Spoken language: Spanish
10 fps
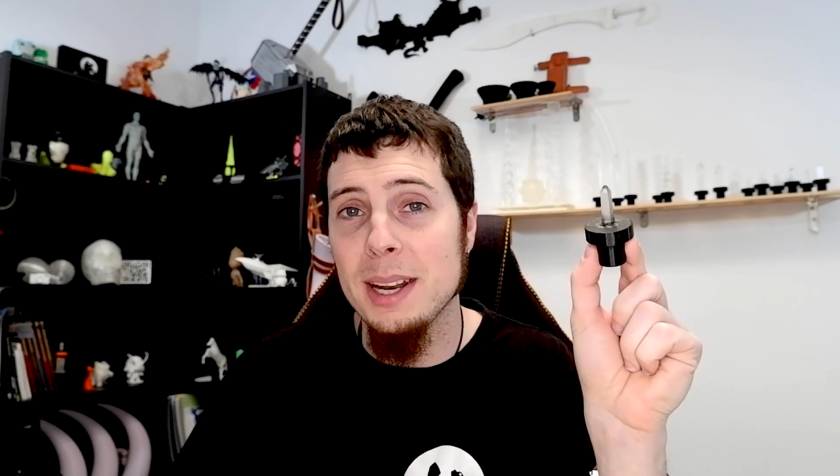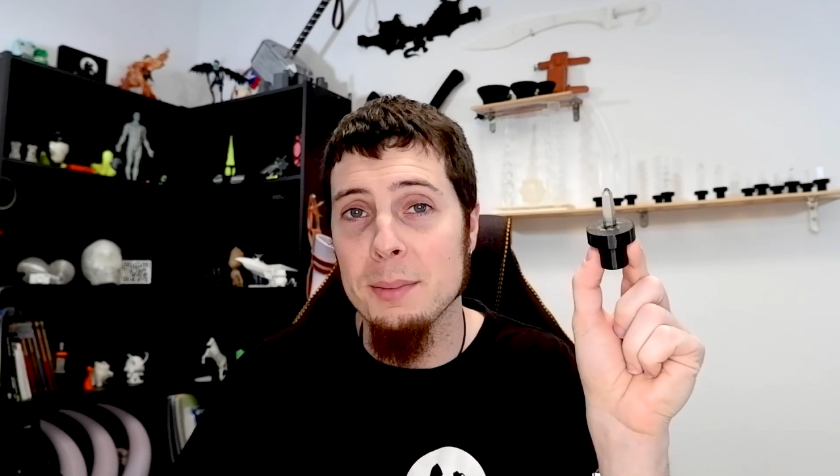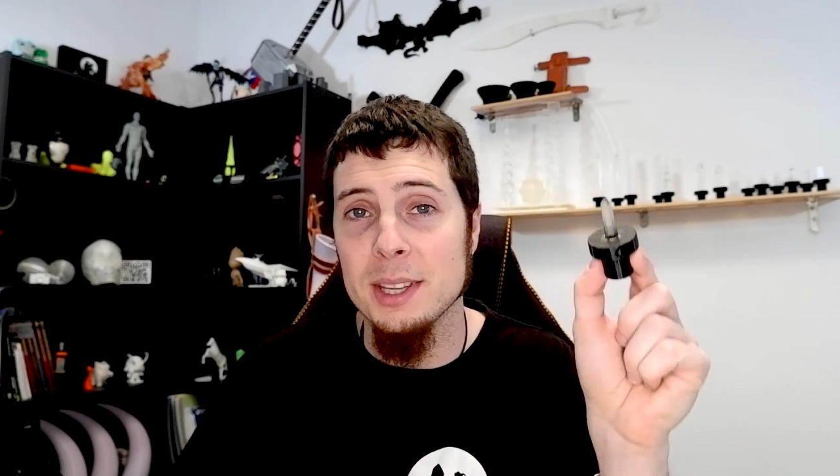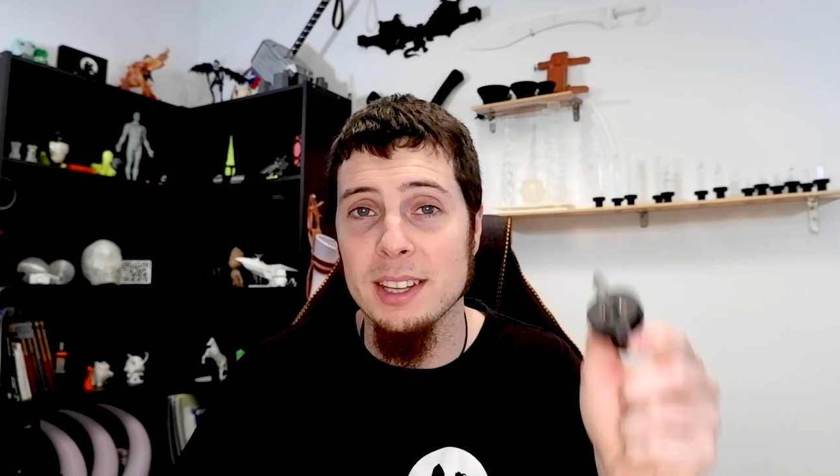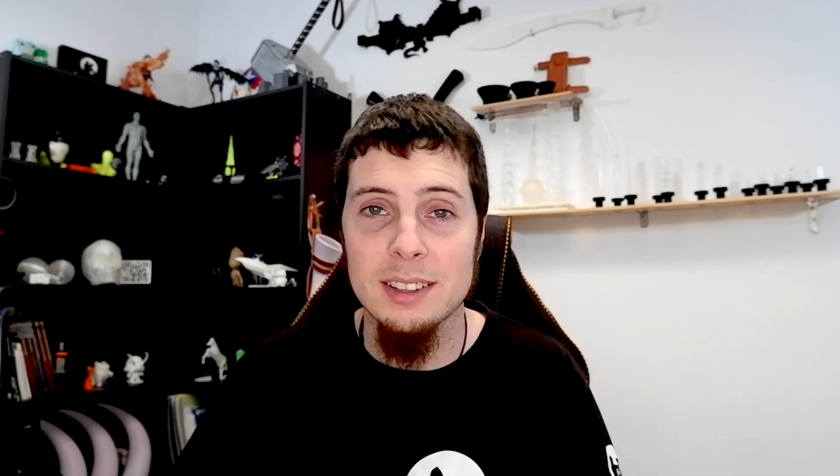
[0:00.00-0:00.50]

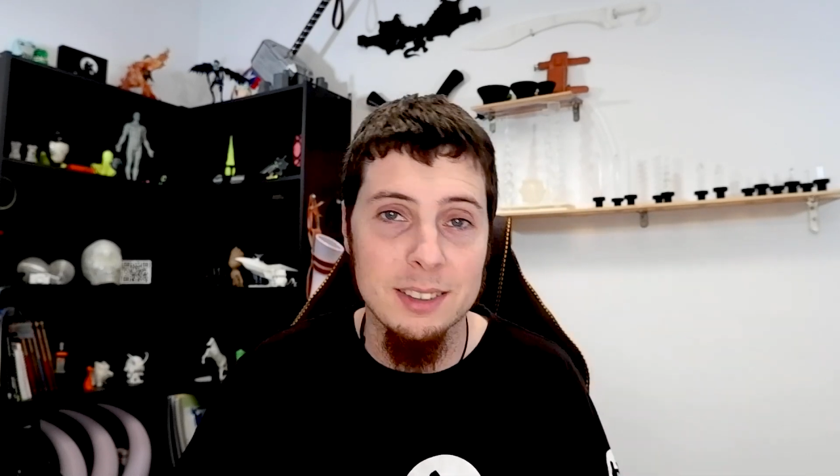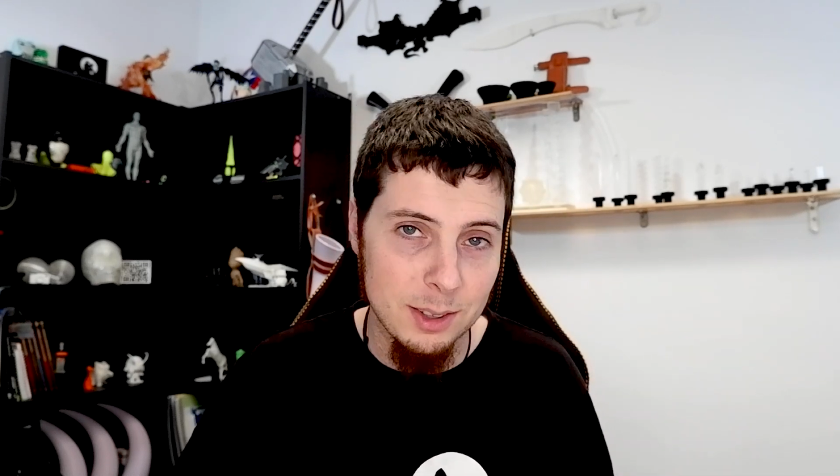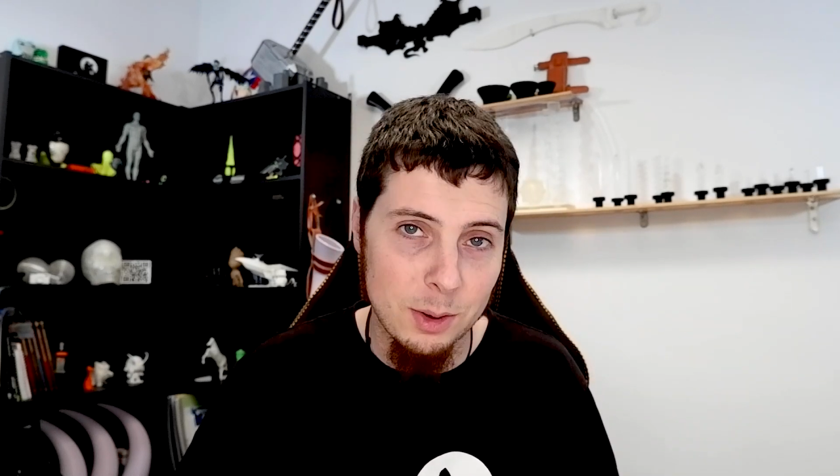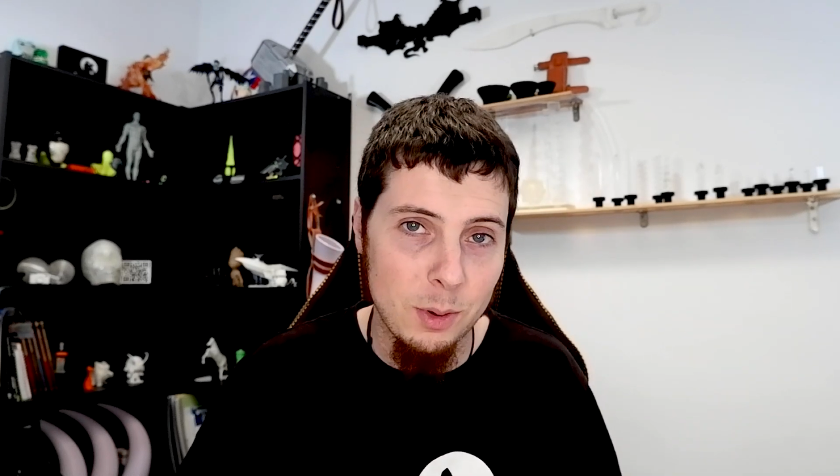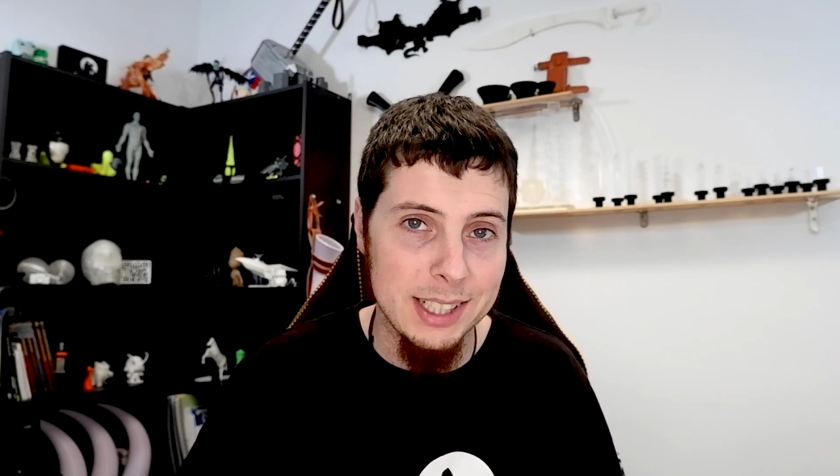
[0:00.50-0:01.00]
pirámide.
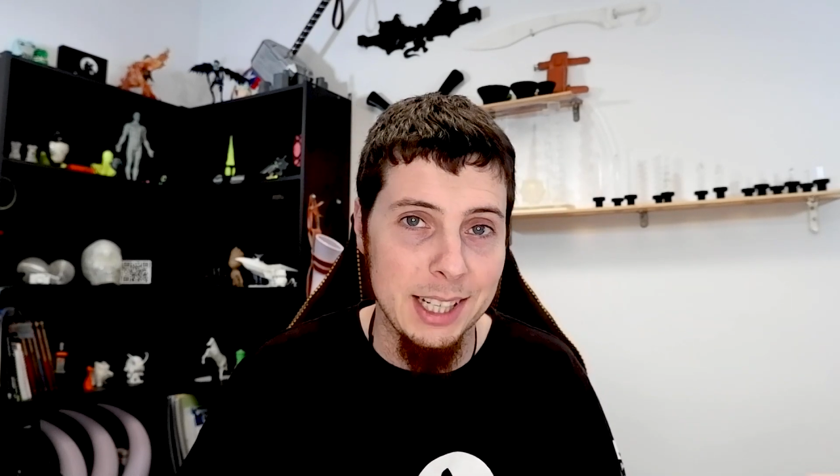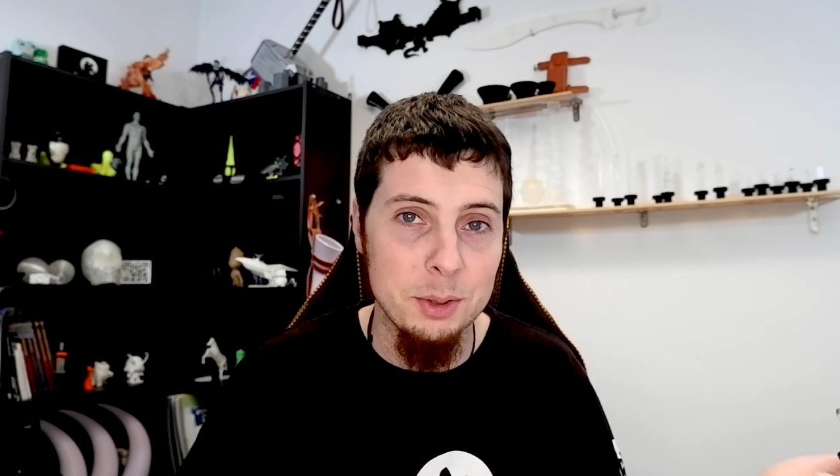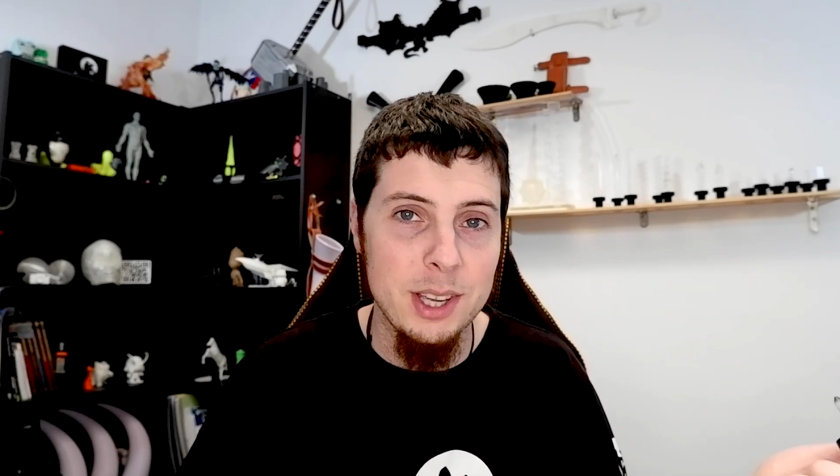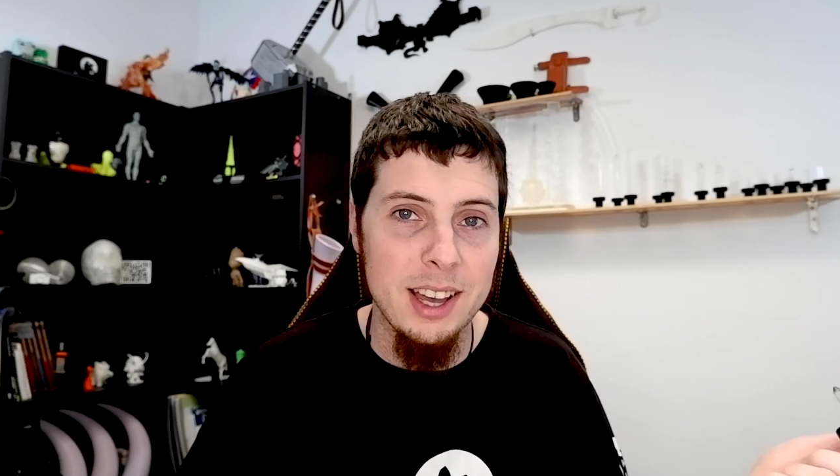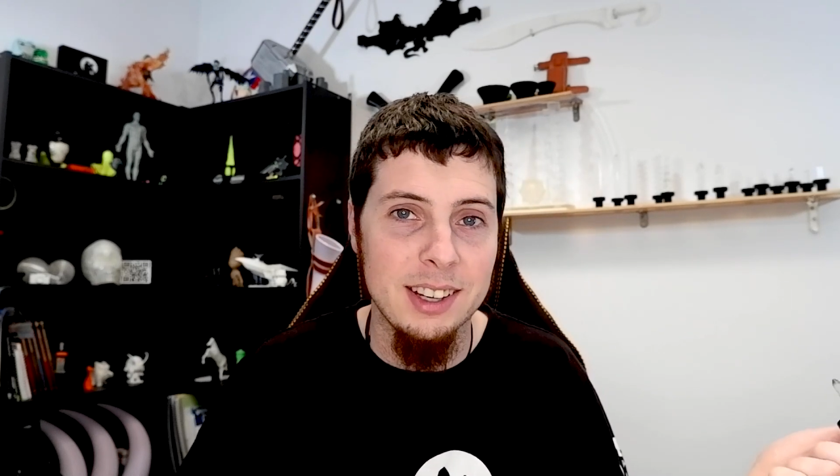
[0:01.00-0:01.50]
¿Cuál es
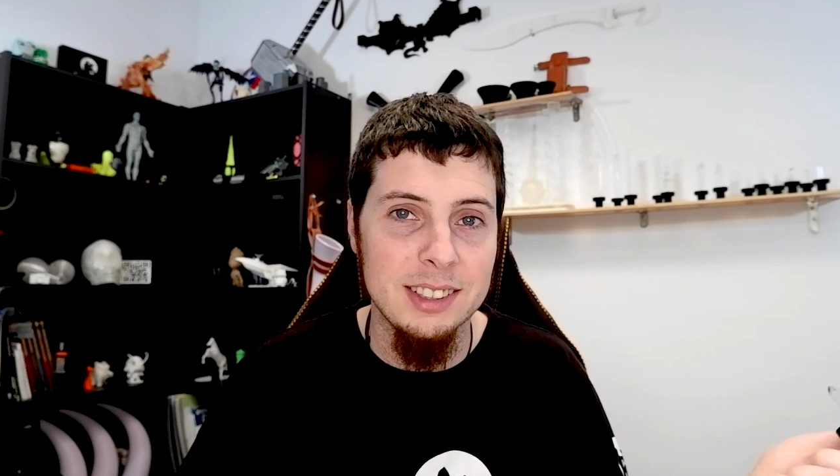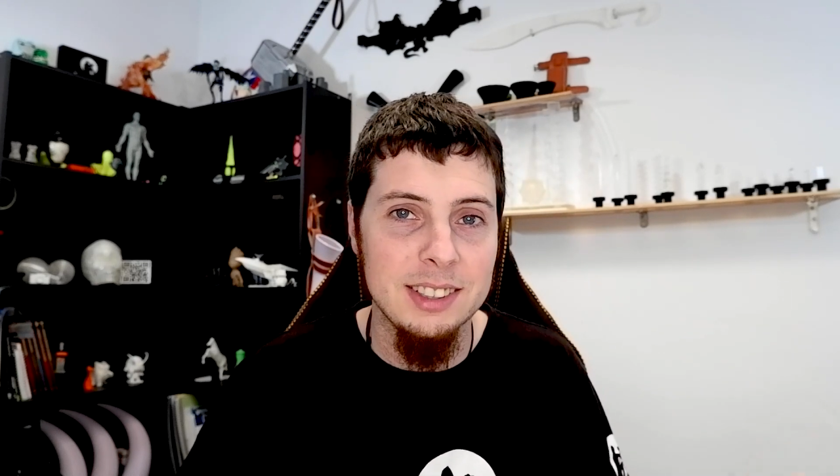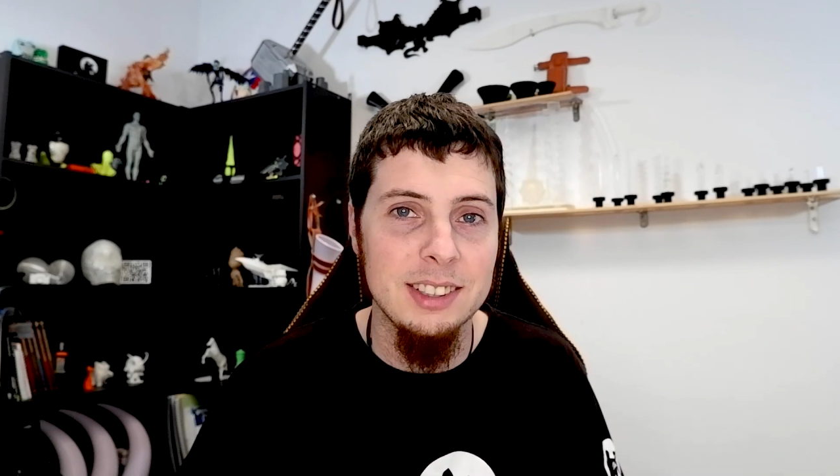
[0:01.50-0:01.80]
la tuya?